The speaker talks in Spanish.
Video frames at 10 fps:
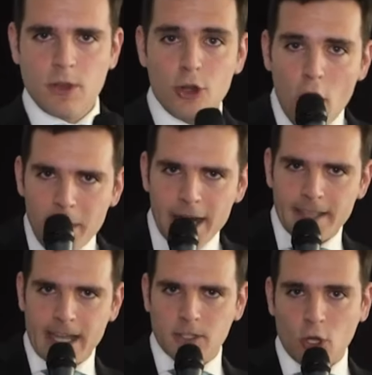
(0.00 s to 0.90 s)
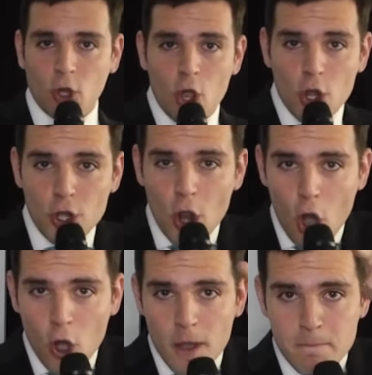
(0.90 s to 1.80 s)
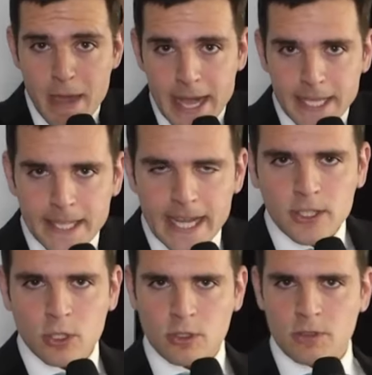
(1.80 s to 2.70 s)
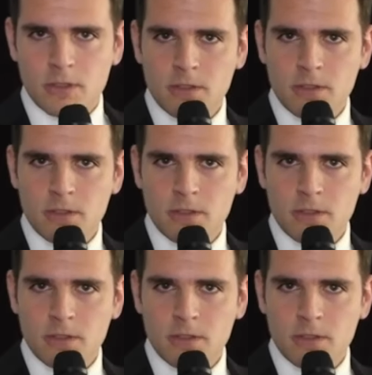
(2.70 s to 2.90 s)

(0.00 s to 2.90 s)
No me retracto. No me retracto.